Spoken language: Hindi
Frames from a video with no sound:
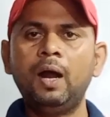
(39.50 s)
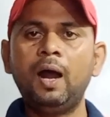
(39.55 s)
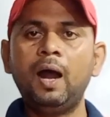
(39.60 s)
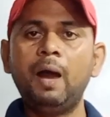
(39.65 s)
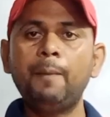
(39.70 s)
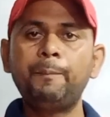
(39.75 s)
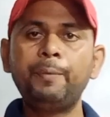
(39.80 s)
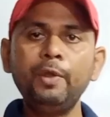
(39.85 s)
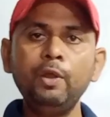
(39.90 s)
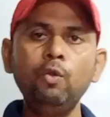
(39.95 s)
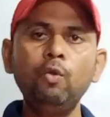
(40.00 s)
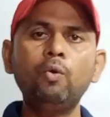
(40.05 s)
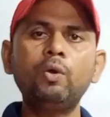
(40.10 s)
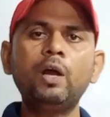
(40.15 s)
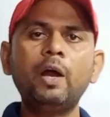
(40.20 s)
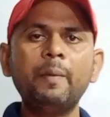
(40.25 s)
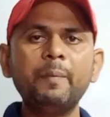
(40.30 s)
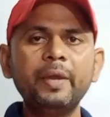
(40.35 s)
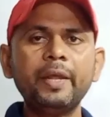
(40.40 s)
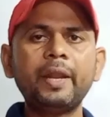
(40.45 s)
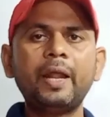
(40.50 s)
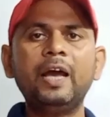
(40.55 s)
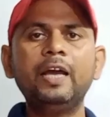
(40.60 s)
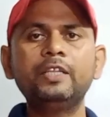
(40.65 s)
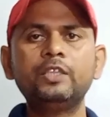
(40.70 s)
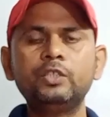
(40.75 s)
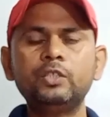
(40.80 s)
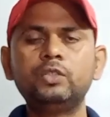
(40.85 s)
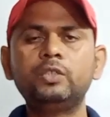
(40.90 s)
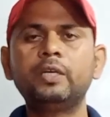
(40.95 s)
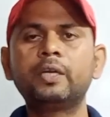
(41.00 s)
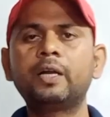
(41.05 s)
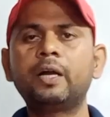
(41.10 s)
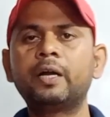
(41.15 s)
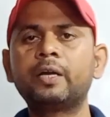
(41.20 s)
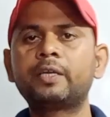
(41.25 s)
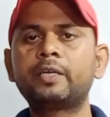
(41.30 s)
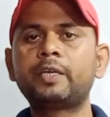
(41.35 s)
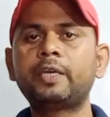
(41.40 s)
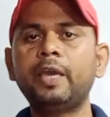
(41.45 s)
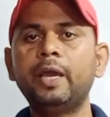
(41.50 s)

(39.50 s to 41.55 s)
आप ही लोग हमें राय दीजिएगा